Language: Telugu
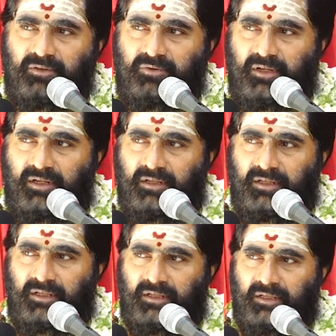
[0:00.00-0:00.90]
కూడా
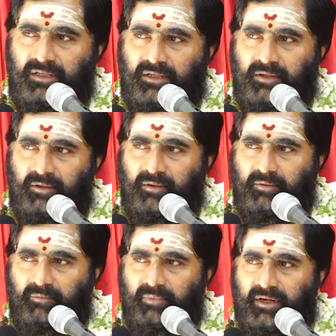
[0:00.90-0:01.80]

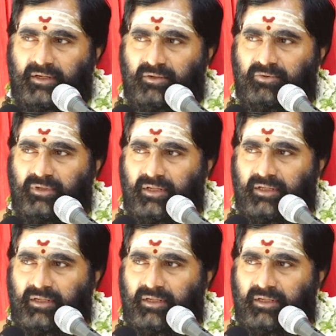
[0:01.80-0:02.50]
బయట ఉంటే